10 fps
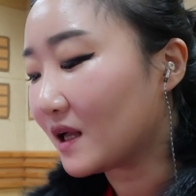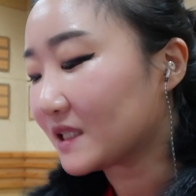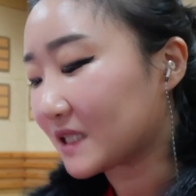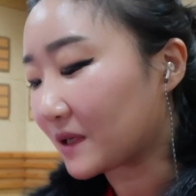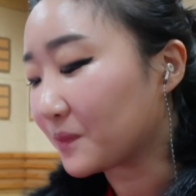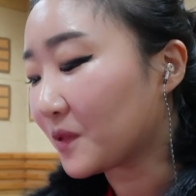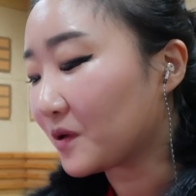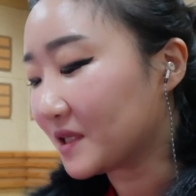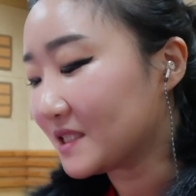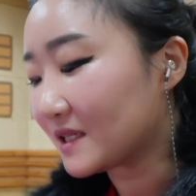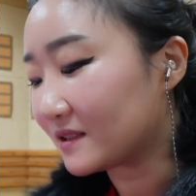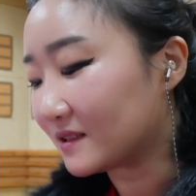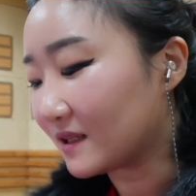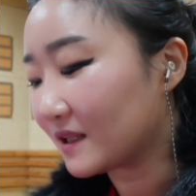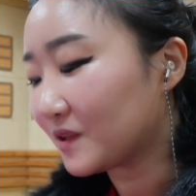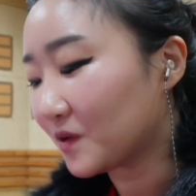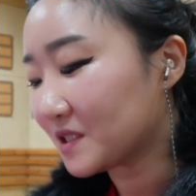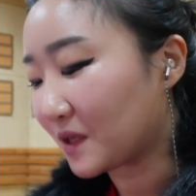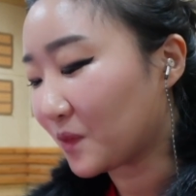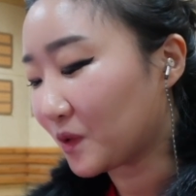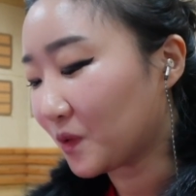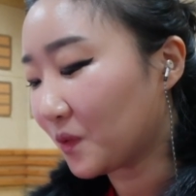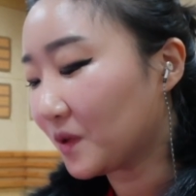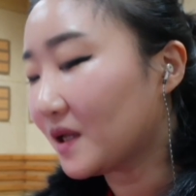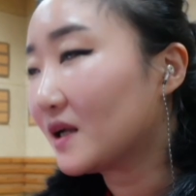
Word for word: 작별 인사를 했던 장면도